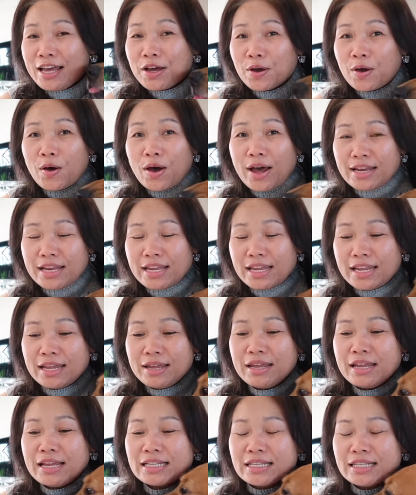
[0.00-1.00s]
ก็อันนี้
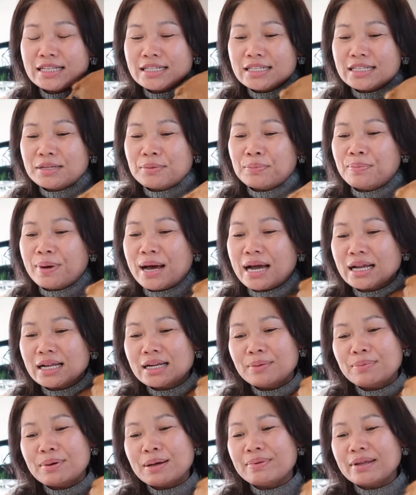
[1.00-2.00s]
พรรค
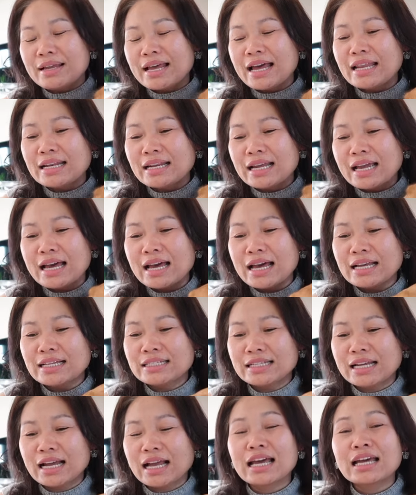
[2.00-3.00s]
รือพับลิกันนะคะ
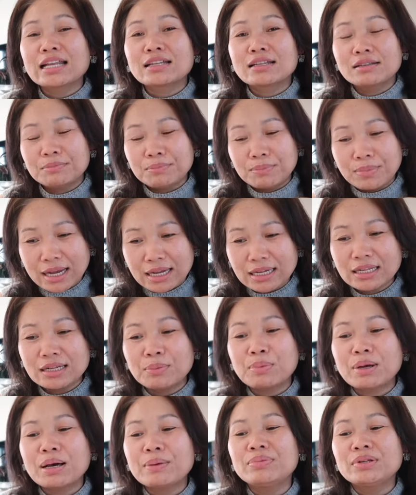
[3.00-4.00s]
สังกัดพรรครื
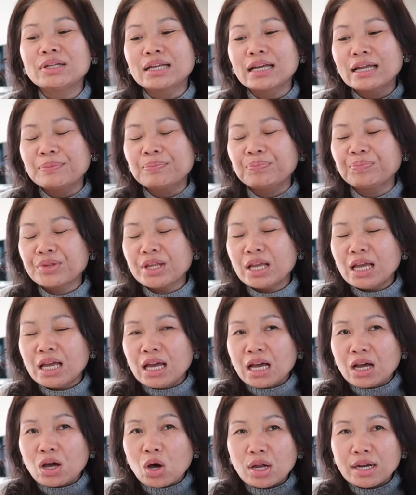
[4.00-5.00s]
อพับลิกัน
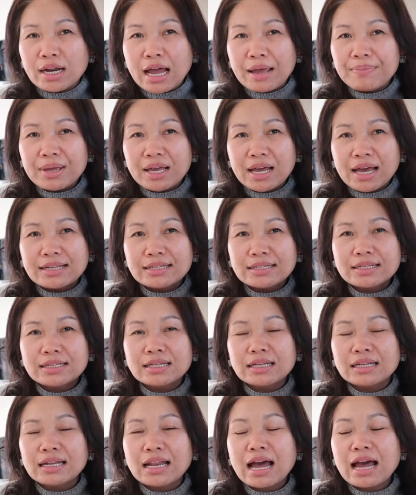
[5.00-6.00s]
ก็ได้มีการเสน
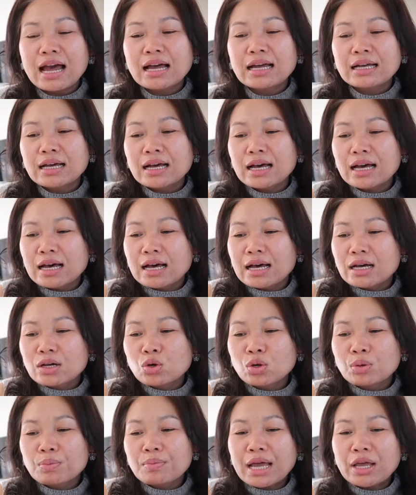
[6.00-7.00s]
อร่าง
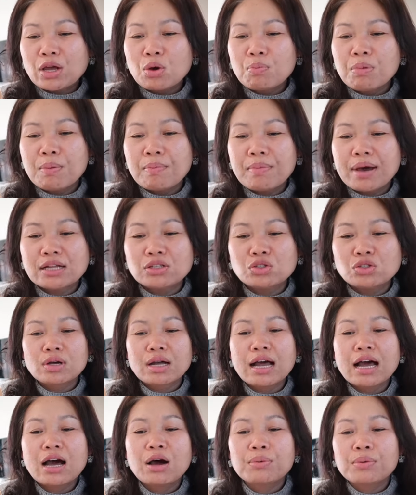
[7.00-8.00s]
กฎหมายงบประมาณว
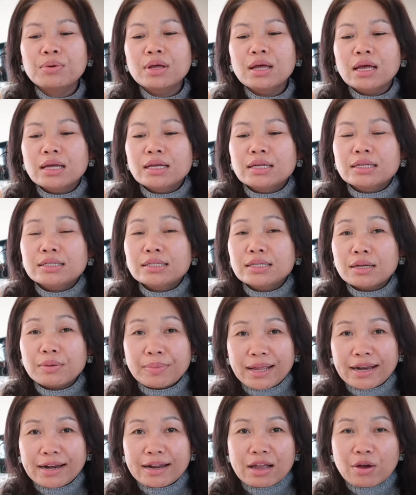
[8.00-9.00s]
คราวซึ่ง
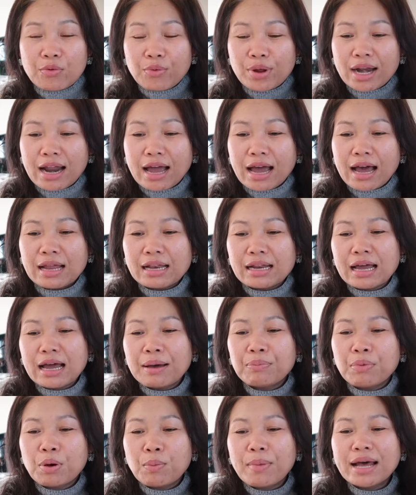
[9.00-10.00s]
มีระยะเวลานะคะ
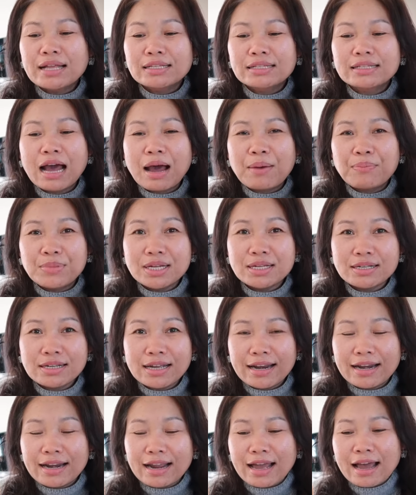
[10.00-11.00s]
ประมาณ 3 เดือ
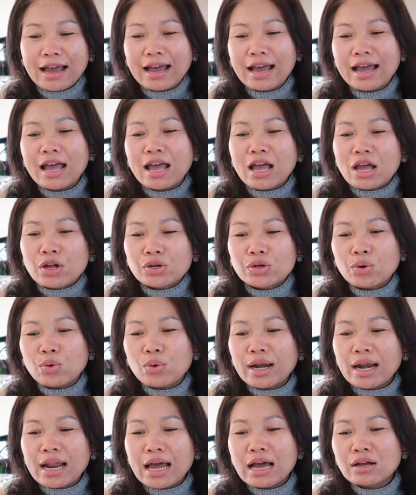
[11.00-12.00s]
นนะคะโด
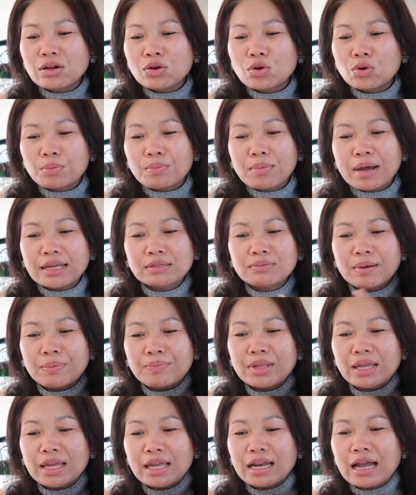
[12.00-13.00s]
ยร่างกฎหมายฉบับ
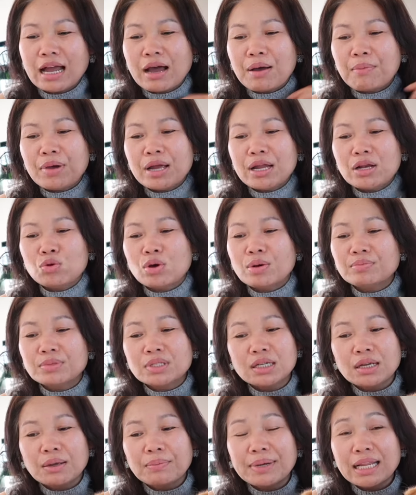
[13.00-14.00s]
นี้นะคะไม่รวม
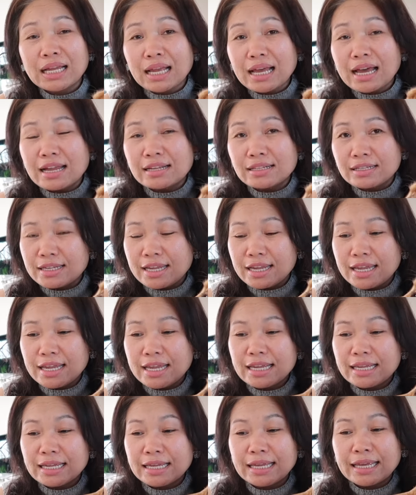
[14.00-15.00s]
ถึงมาตรการที่
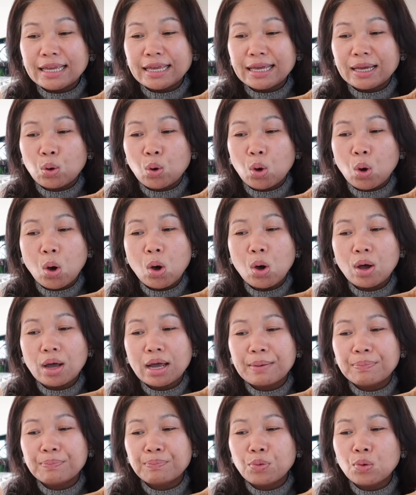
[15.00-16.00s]
เกี่ยวข้อง
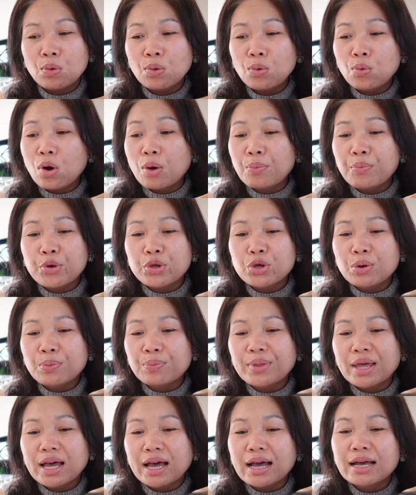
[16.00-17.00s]
กับผู้อพยพ
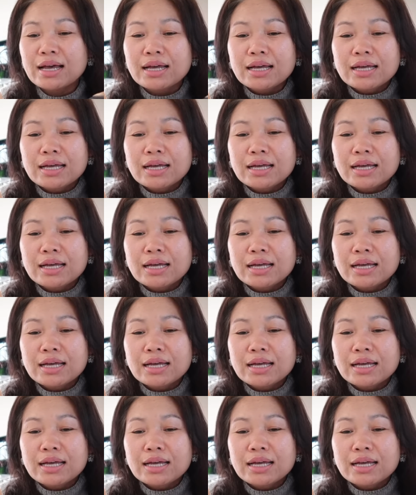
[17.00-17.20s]
นะคะ